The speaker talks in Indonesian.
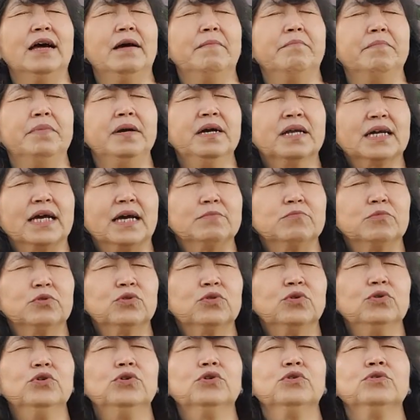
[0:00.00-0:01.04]
berkat
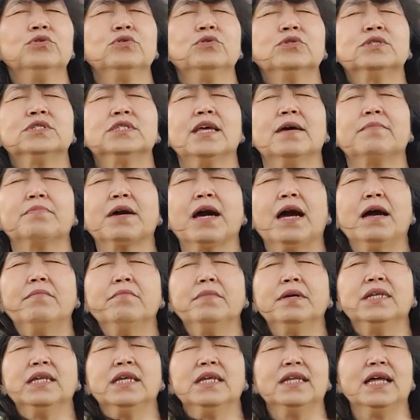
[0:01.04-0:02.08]
turun untuk setiap
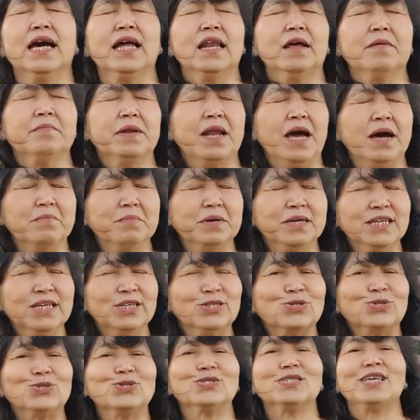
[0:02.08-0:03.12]
kami di dalam nama
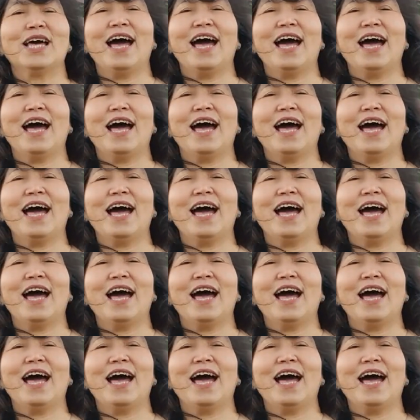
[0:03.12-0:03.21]
Yesus.